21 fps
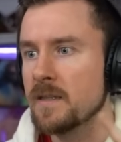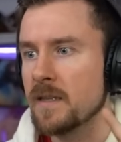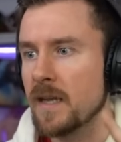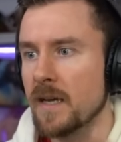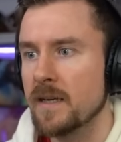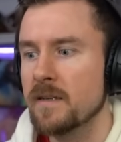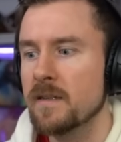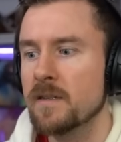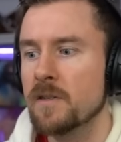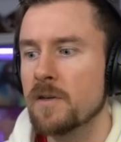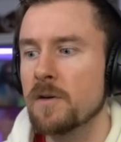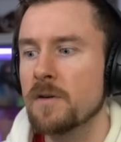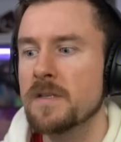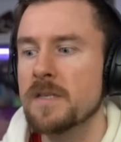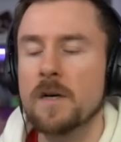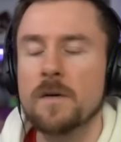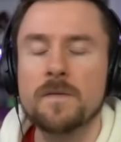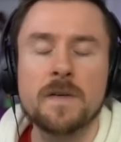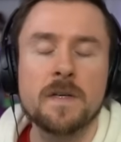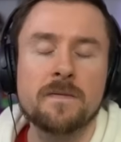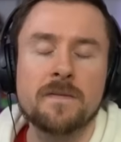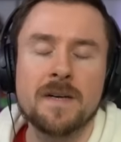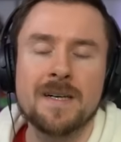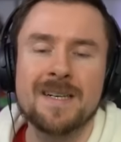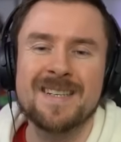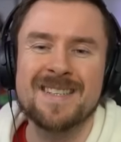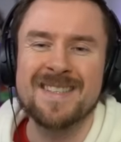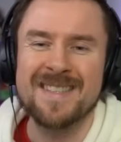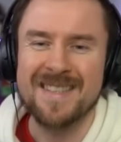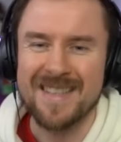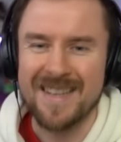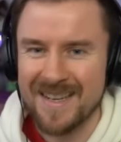dann könnt ihr auf jeden Fall
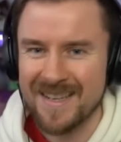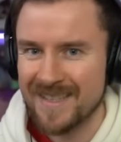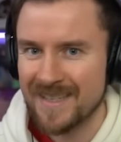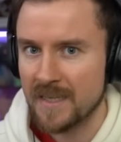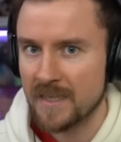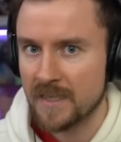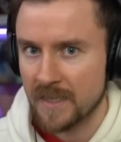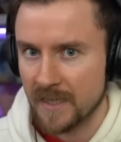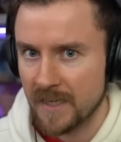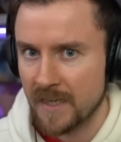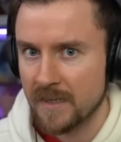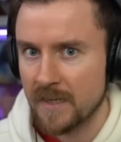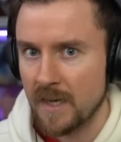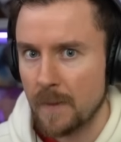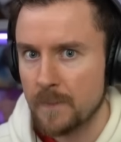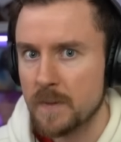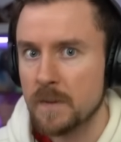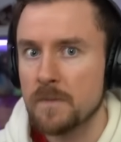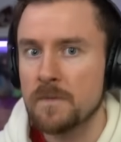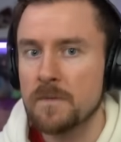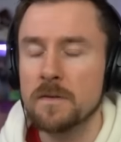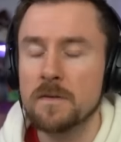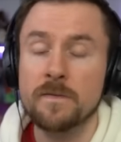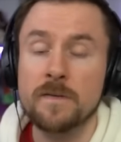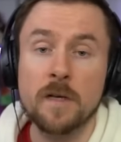sehr, sehr gerne ab dem 4.